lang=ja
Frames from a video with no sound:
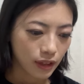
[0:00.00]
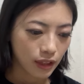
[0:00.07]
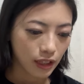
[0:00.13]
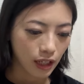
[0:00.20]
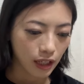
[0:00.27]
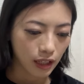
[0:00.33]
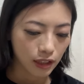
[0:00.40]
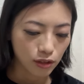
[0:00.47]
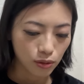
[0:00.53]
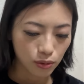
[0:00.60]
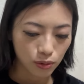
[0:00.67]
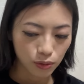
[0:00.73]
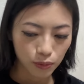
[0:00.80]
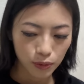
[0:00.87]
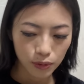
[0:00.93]
なんかちょっ
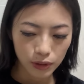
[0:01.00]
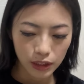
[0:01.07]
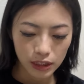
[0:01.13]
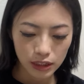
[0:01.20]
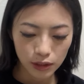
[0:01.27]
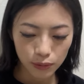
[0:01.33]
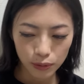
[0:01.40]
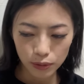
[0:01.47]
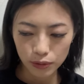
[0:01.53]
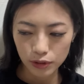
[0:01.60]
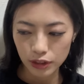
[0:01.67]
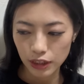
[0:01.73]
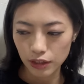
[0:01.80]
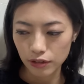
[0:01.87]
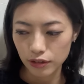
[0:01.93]
と私がフォロー
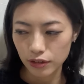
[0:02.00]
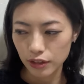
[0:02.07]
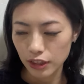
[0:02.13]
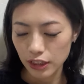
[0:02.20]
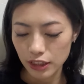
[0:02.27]
してる、